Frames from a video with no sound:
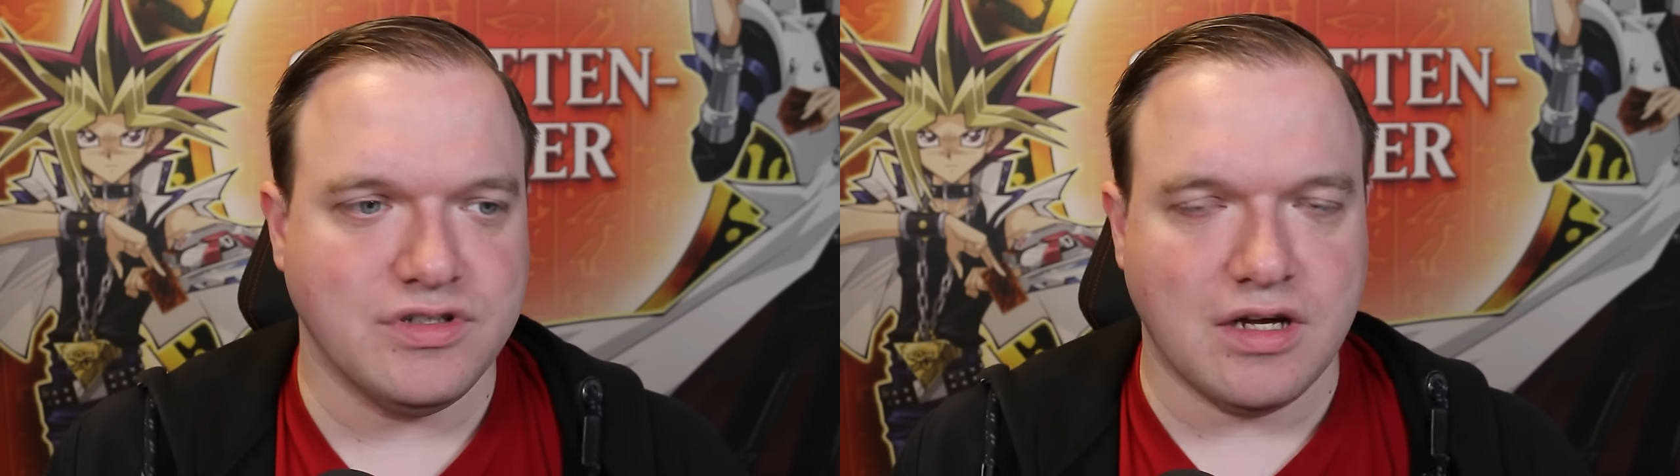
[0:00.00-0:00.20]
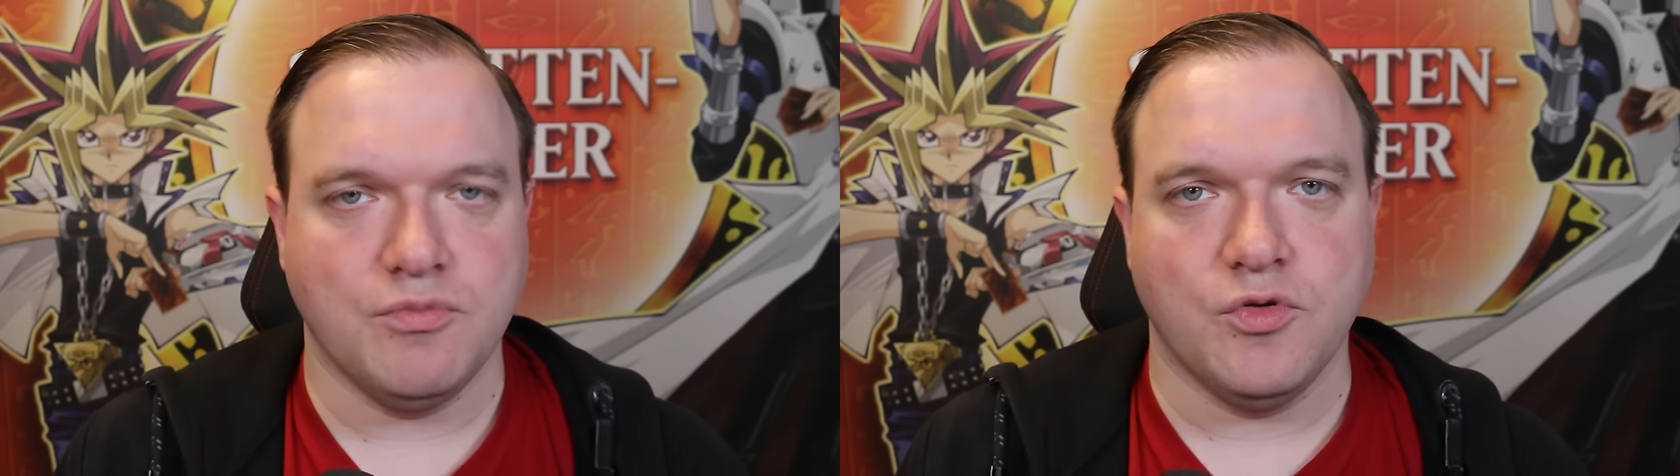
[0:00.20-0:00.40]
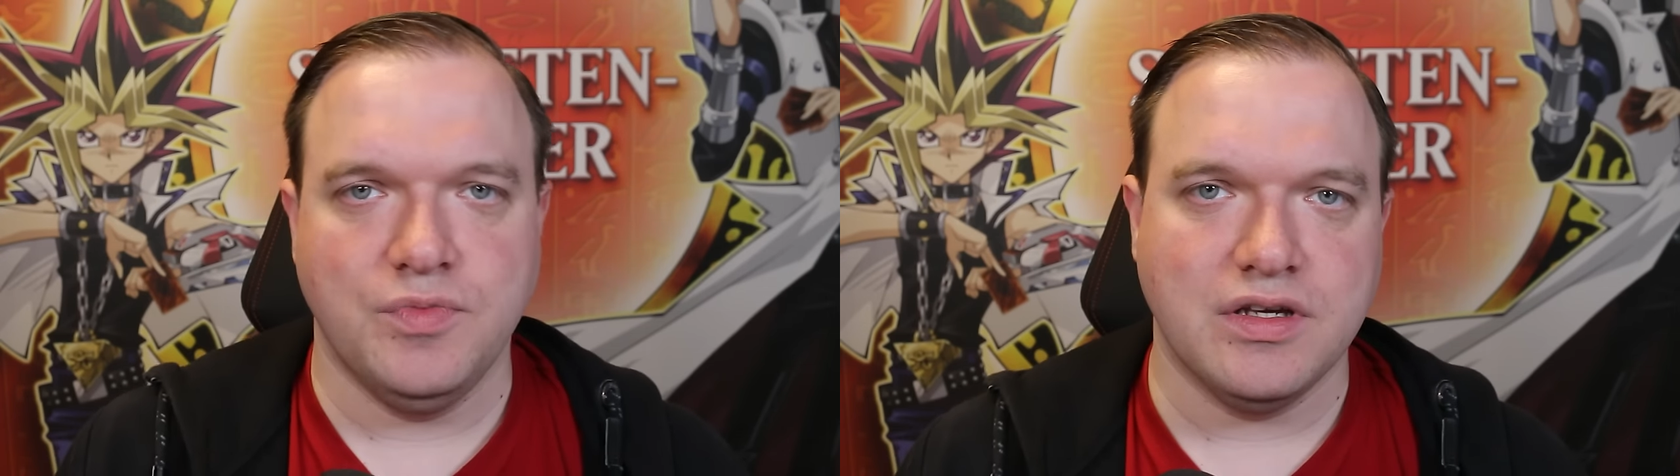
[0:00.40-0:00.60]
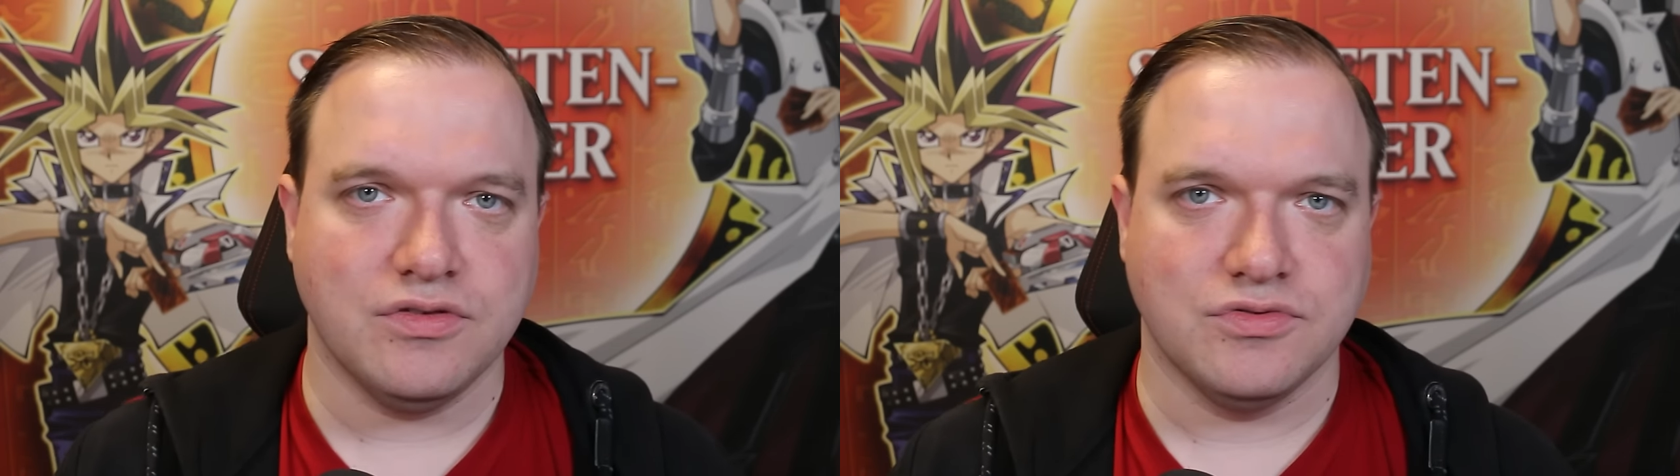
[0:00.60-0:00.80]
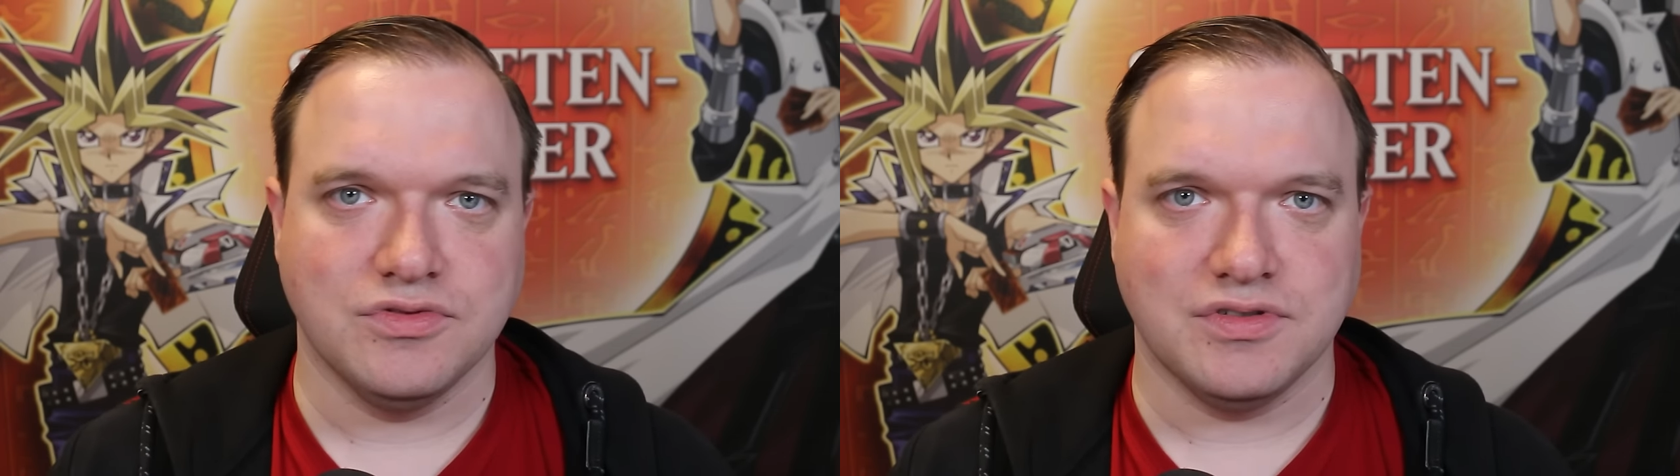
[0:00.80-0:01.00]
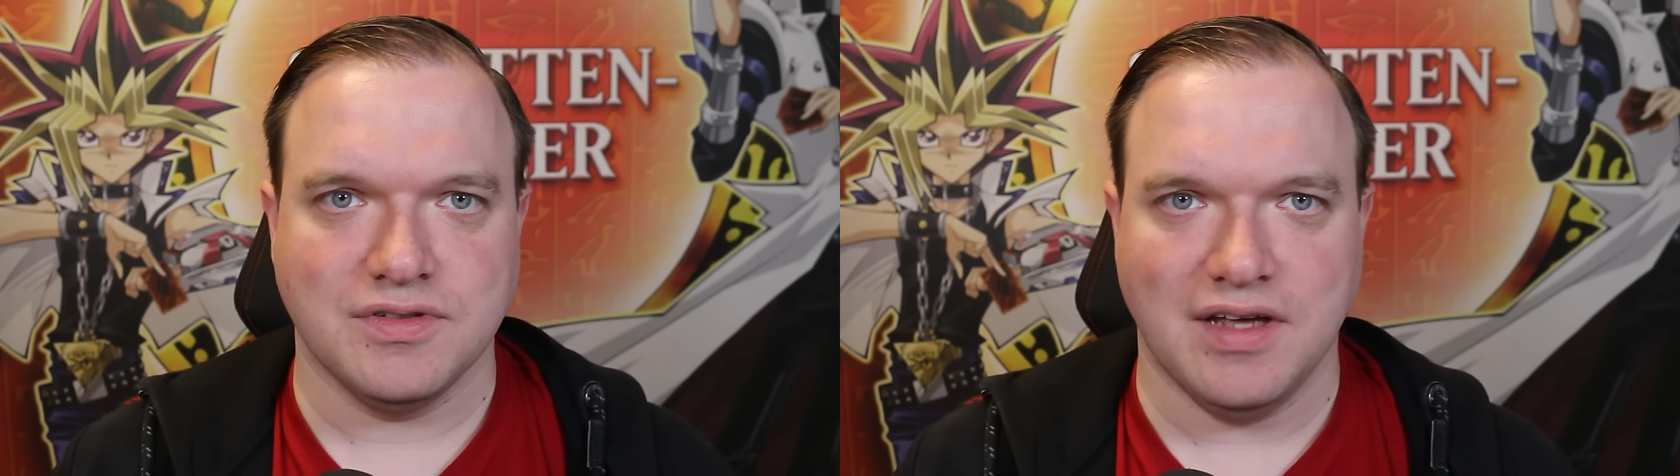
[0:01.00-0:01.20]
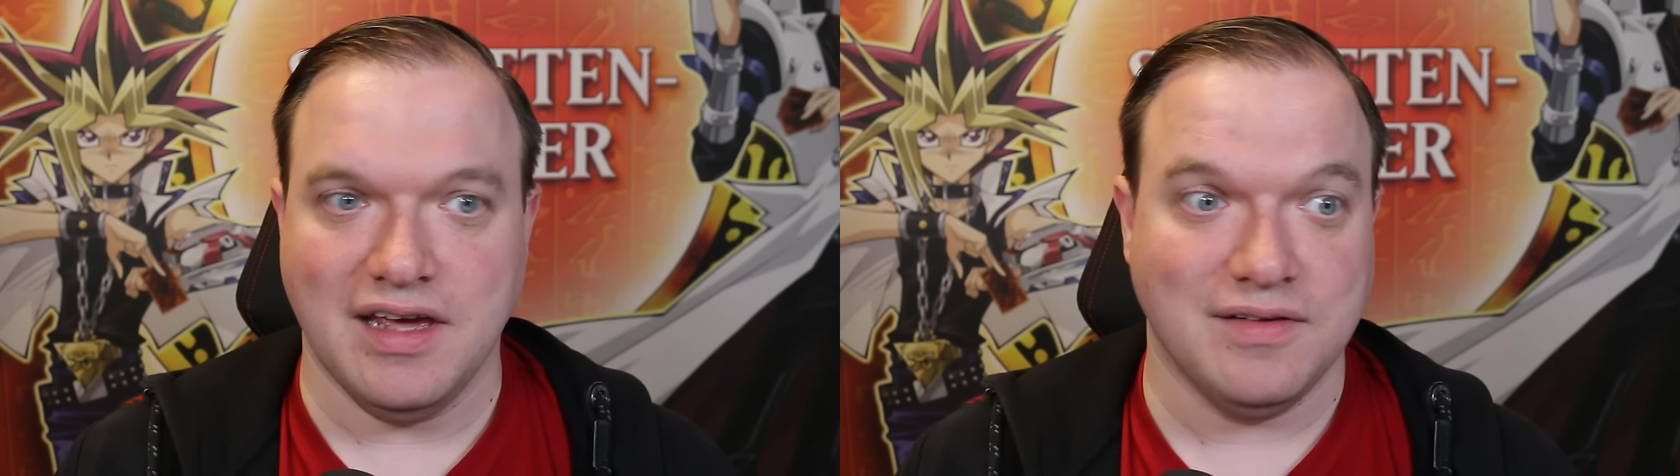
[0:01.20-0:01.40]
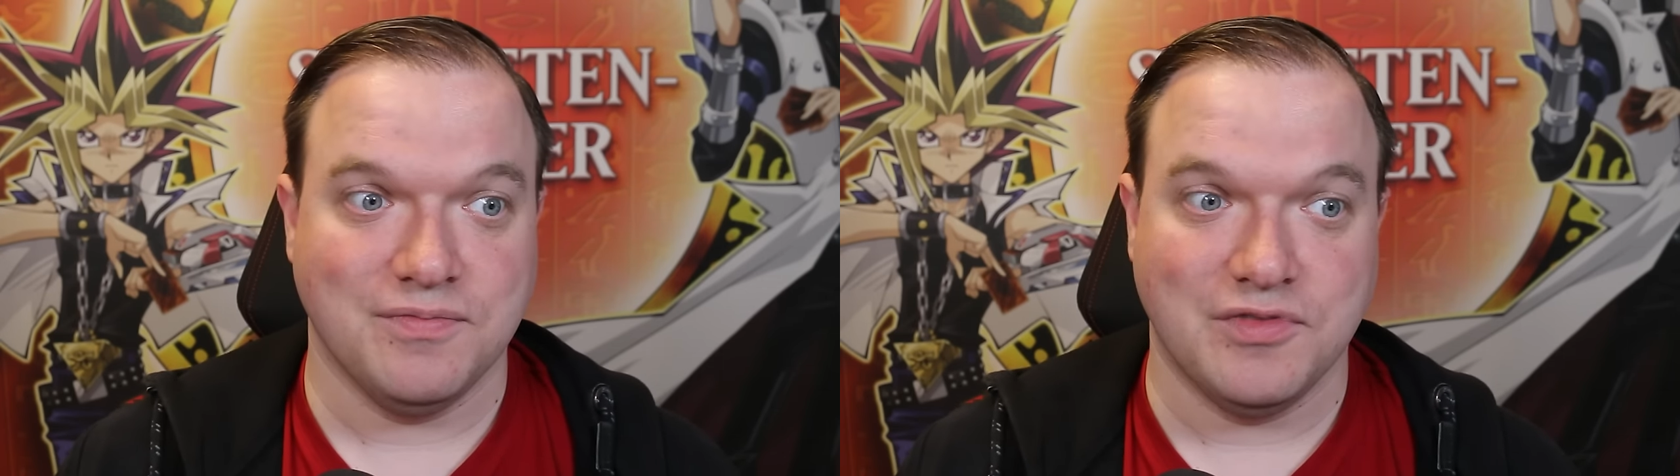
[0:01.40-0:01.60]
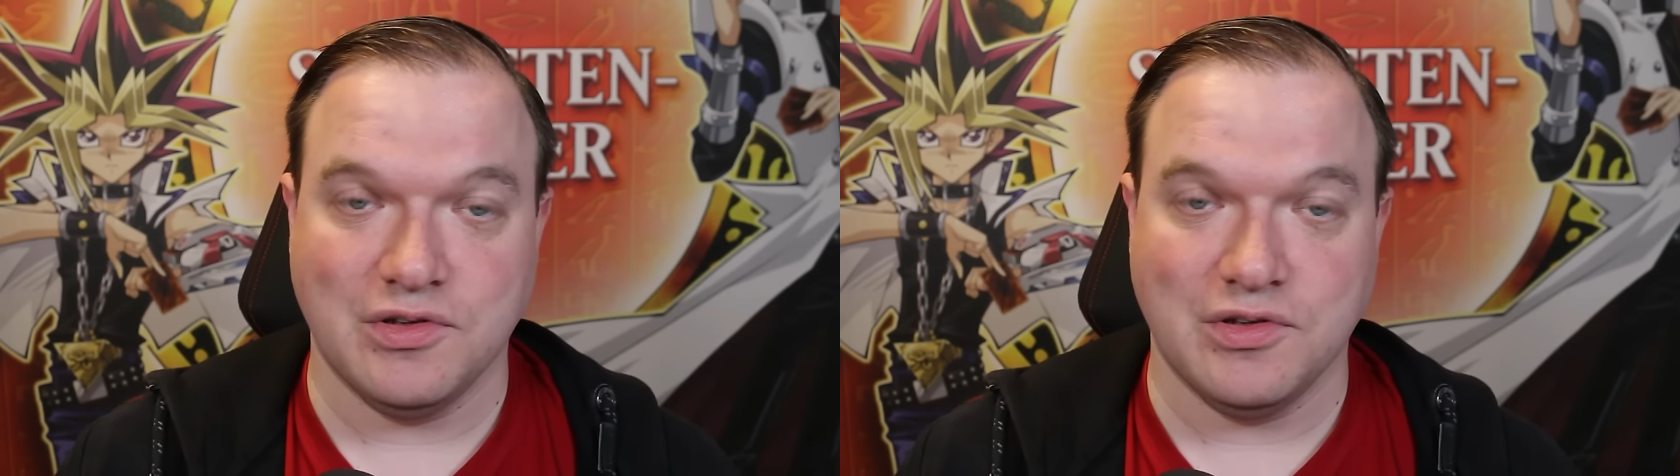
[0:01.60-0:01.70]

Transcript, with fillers: Sachen probiert und ey,